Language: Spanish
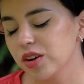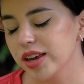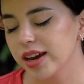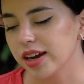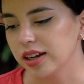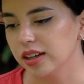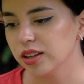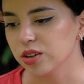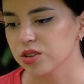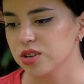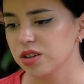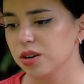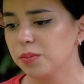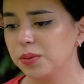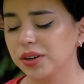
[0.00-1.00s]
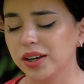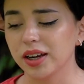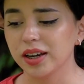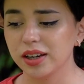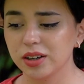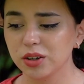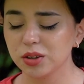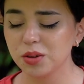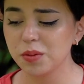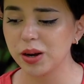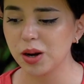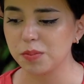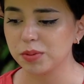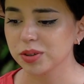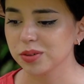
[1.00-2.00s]
no haya querido, sino porque no
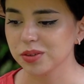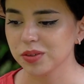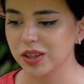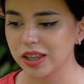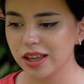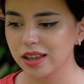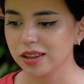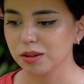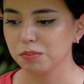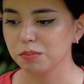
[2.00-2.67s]
tuve la oportunidad.